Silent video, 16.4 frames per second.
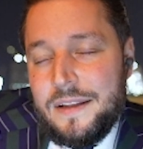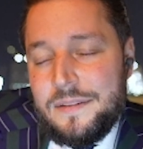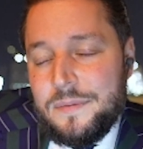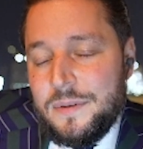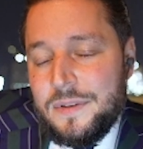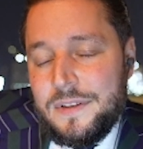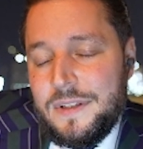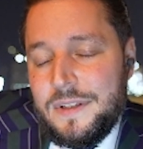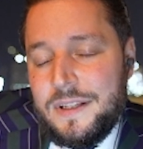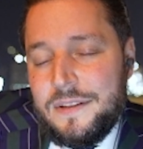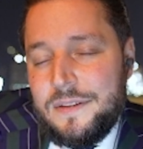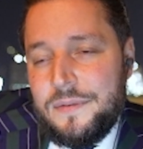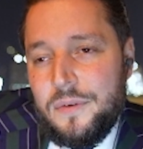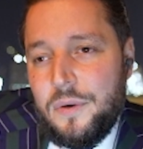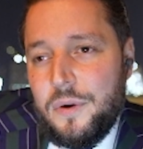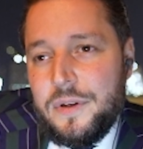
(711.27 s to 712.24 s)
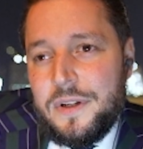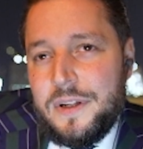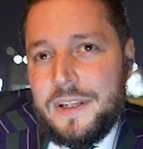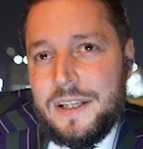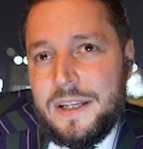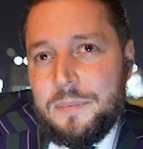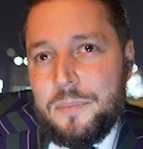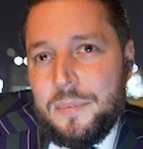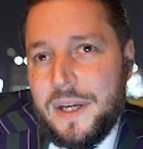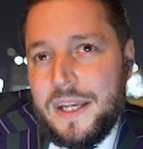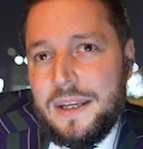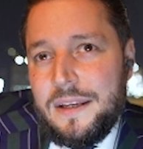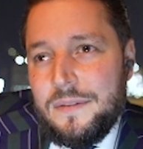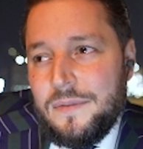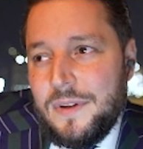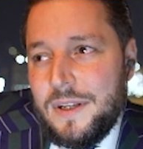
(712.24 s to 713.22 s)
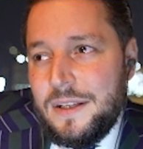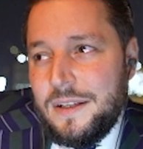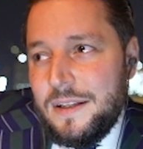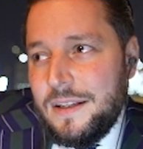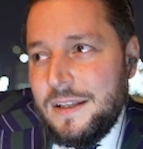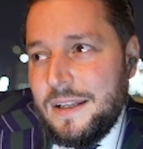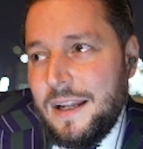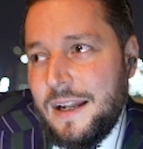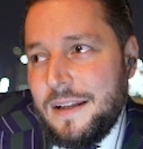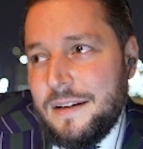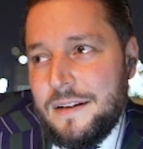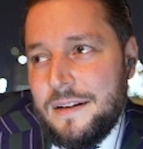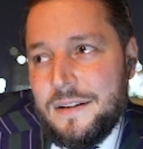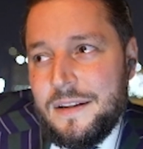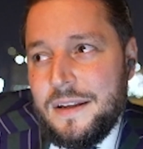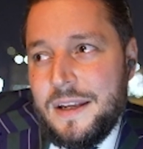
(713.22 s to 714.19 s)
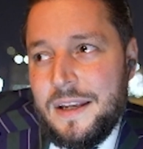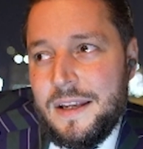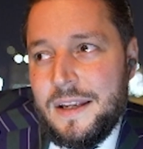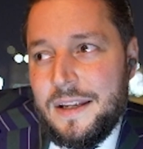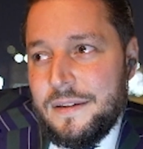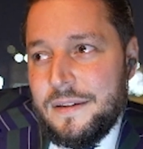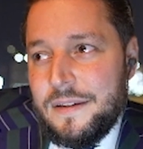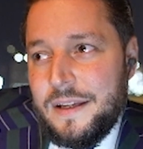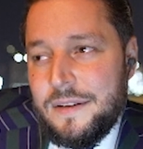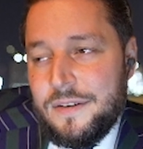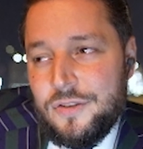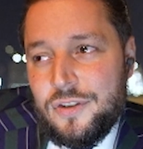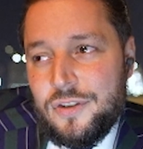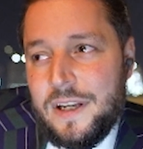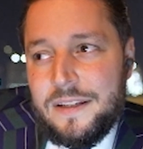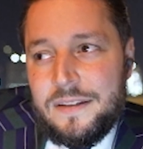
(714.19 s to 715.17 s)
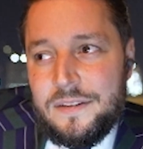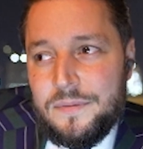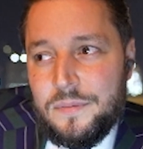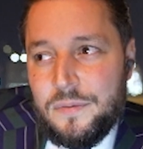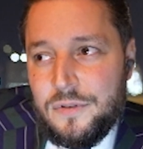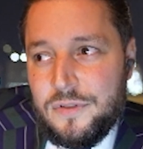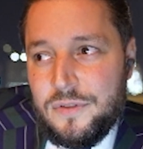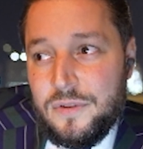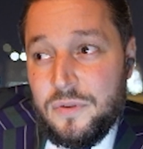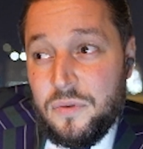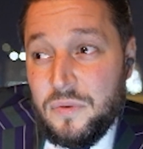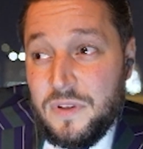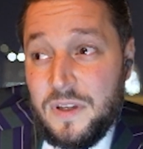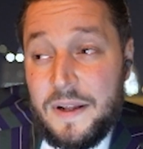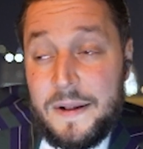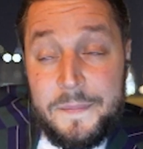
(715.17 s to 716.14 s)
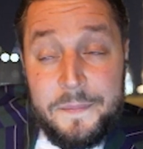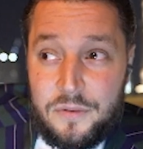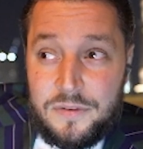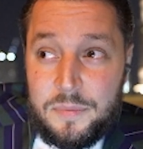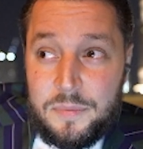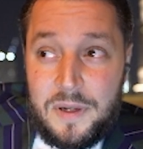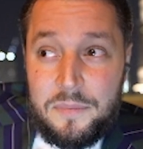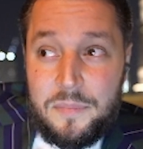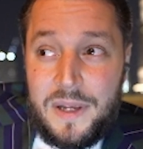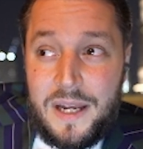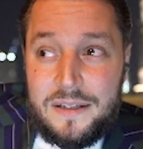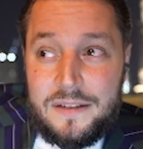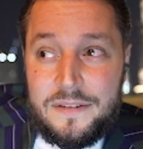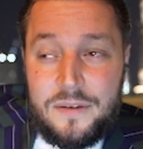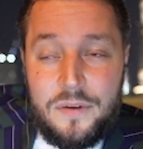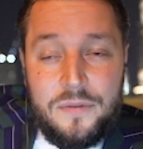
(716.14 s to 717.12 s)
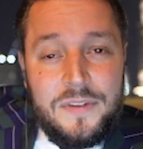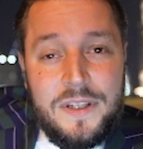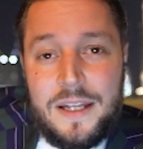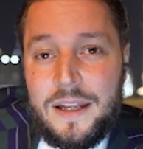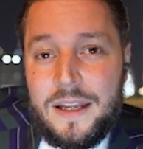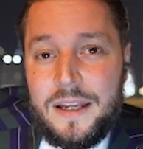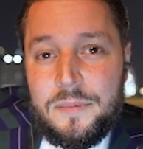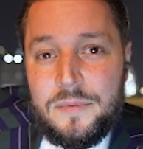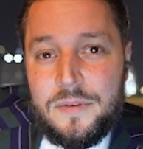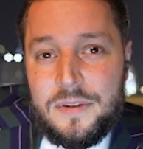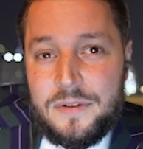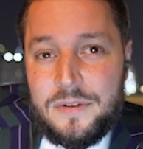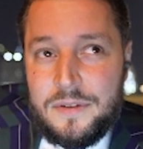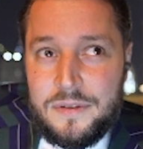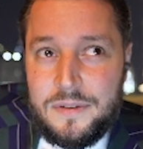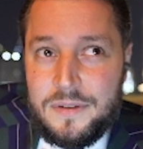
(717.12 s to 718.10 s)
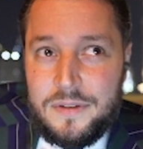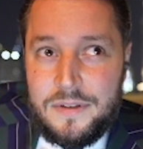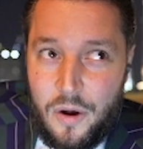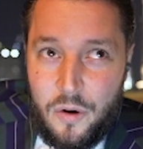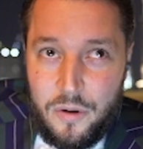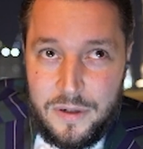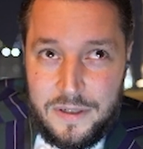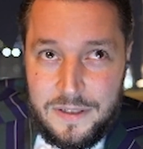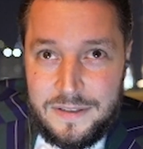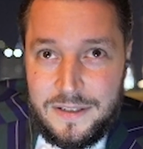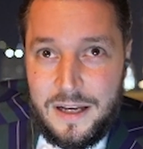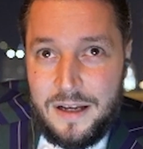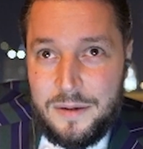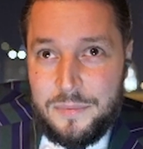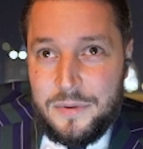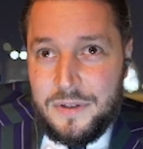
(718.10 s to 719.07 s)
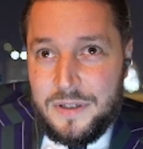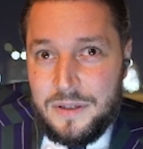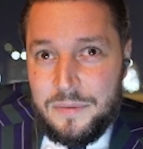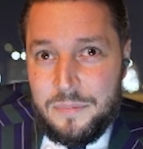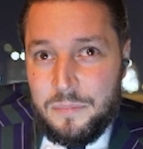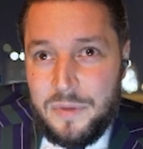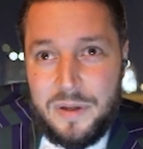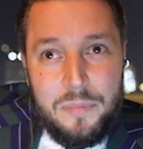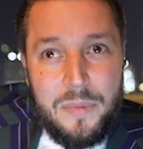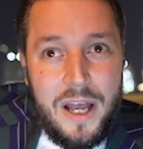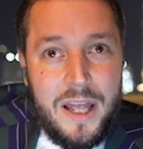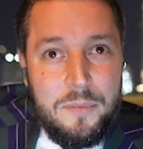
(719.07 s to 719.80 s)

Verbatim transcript: kein, es wird nichts für euer Leben bringen, wenn ihr den anderen äh, etwas Schlechtes wünscht. Ne? Und ich sage euch, man merkt das auf jeder Ebene. Und auch ich habe in,